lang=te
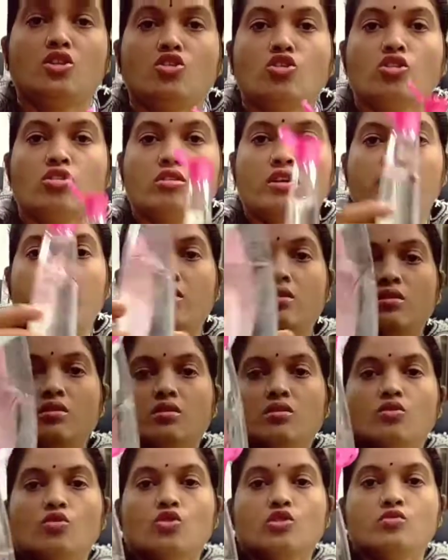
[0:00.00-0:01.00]
ఇందులో నేను
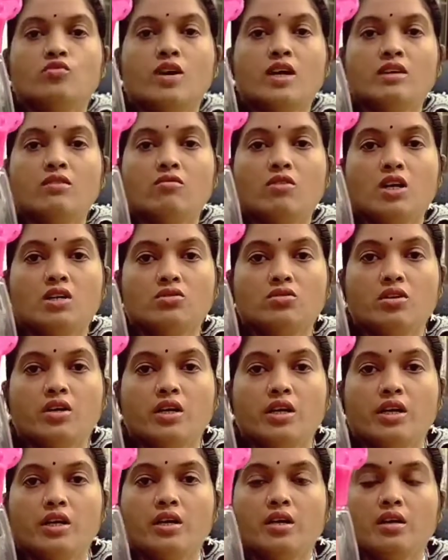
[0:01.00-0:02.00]
రోజ్ వాటర్
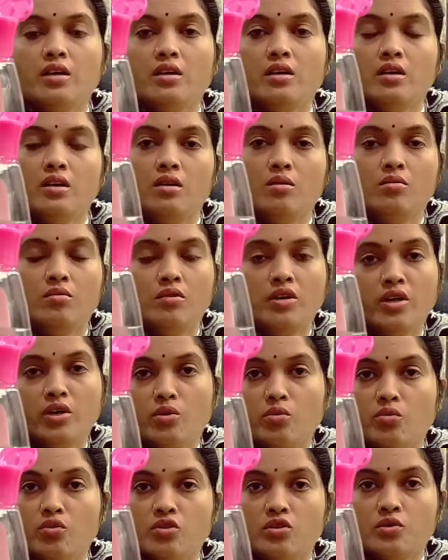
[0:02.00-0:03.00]
వాడుతున్నానండి
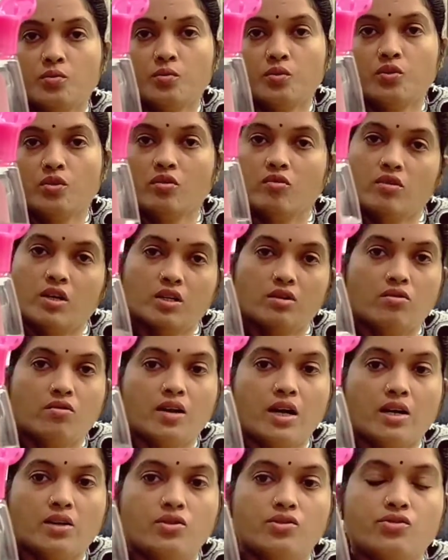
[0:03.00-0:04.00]
రెండు మూడు స్పూన్ల వరకు
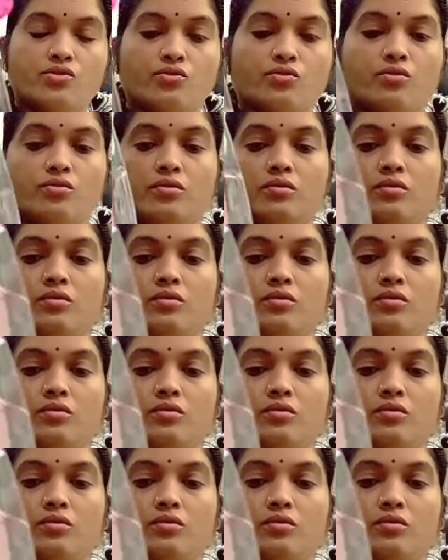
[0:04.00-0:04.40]
వాడచ్చు